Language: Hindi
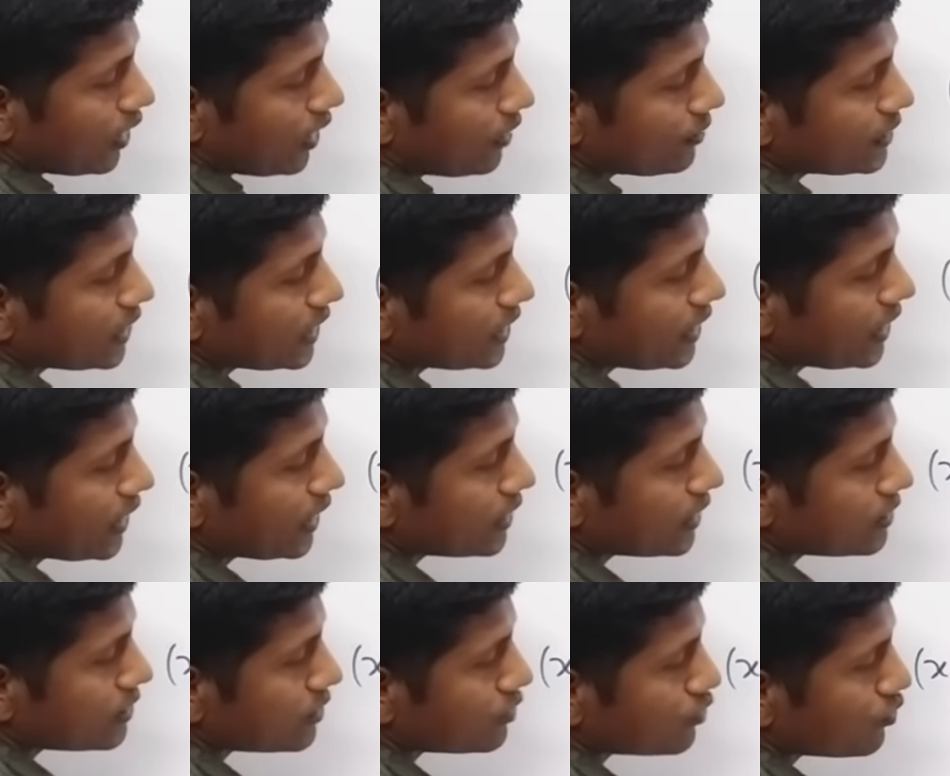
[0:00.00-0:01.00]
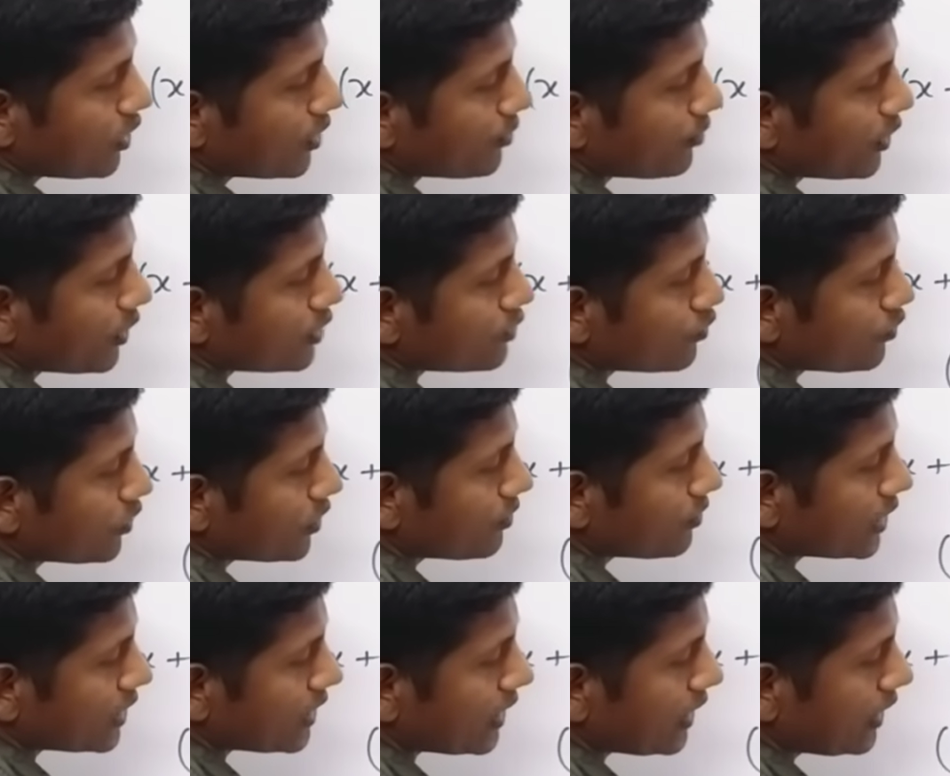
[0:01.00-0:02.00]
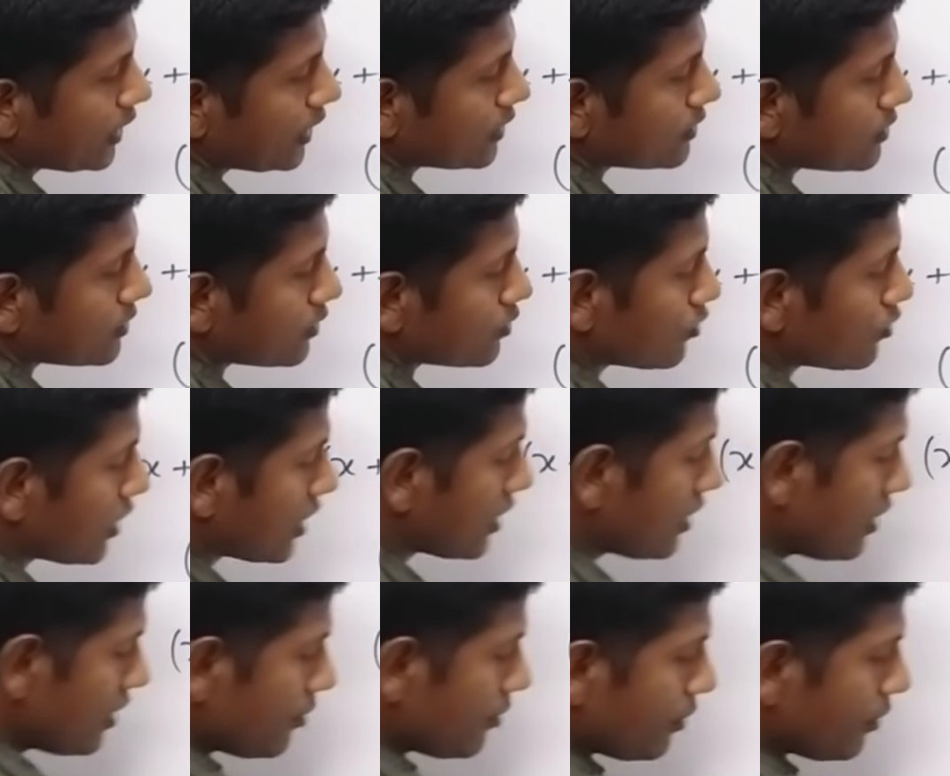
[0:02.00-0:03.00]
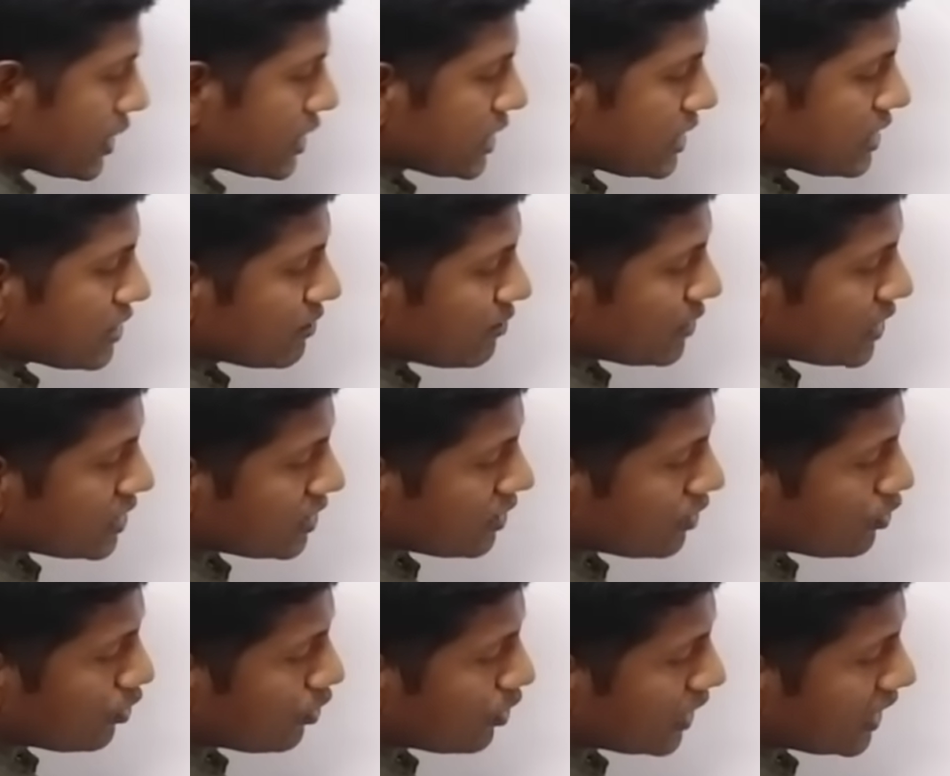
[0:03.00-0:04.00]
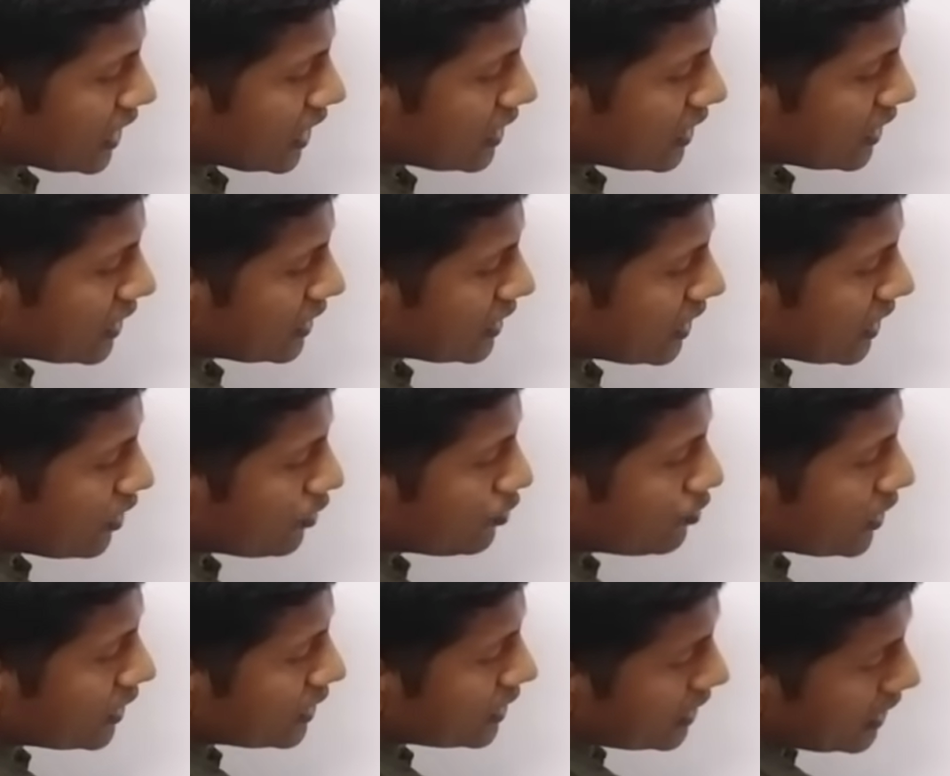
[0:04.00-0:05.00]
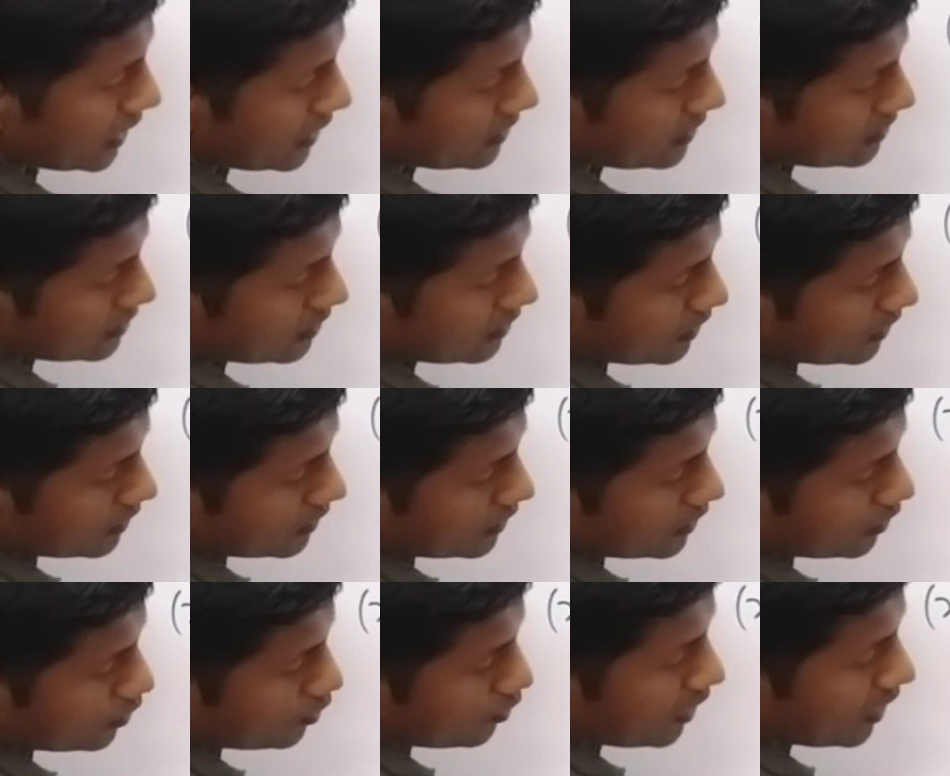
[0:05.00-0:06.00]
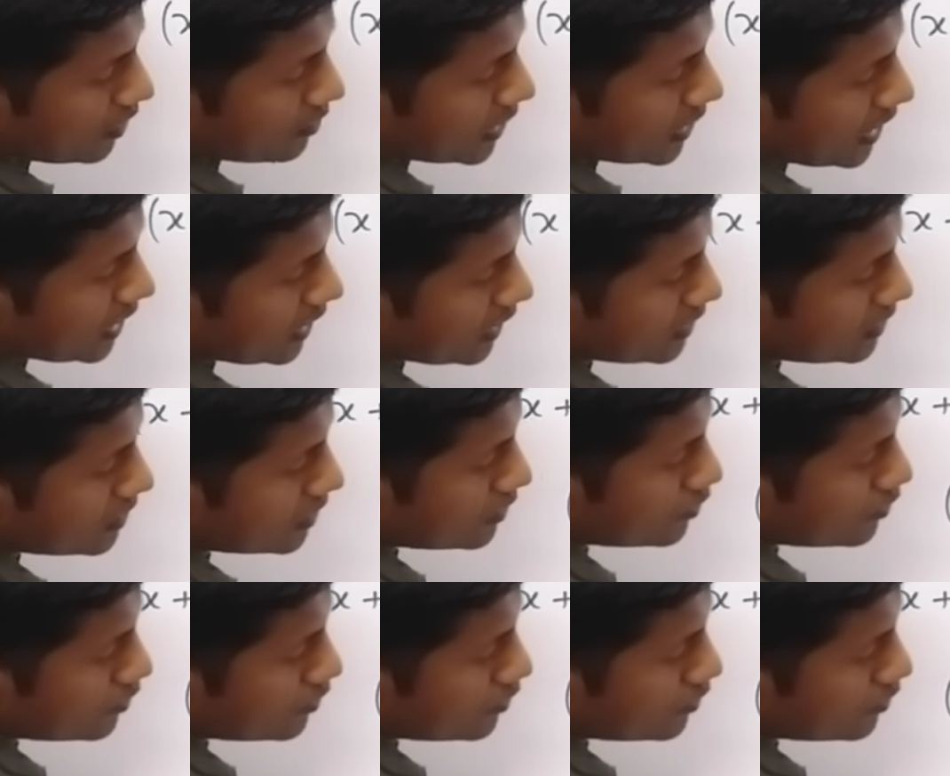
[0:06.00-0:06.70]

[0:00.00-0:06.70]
अब देखिए एक्स स्क्वायर प्लस वन बट्टा एक्स स्क्वायर पच्चीस में से दो गया तो कितना हुआ तेईस ये हुआ हमारा एक्स